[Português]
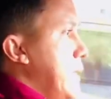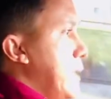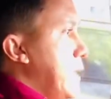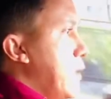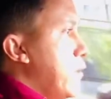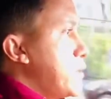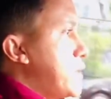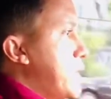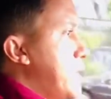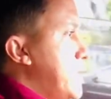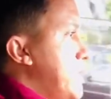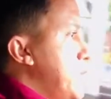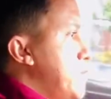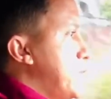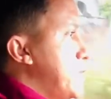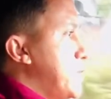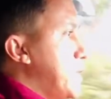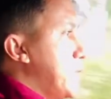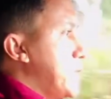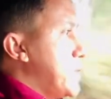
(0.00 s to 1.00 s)
E é o
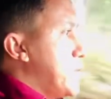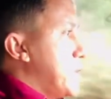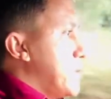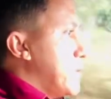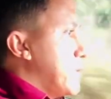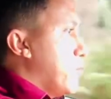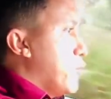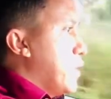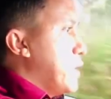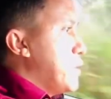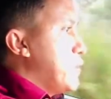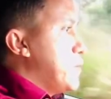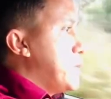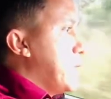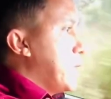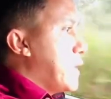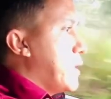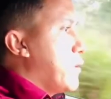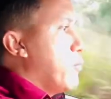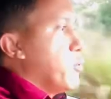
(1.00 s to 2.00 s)
seguinte, gente, vou reduzir
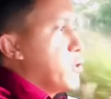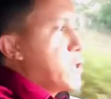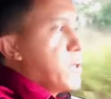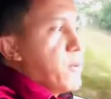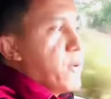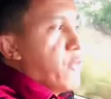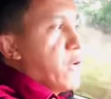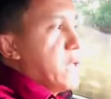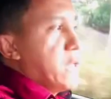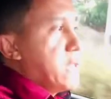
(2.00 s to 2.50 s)
aqui, como eu estava falando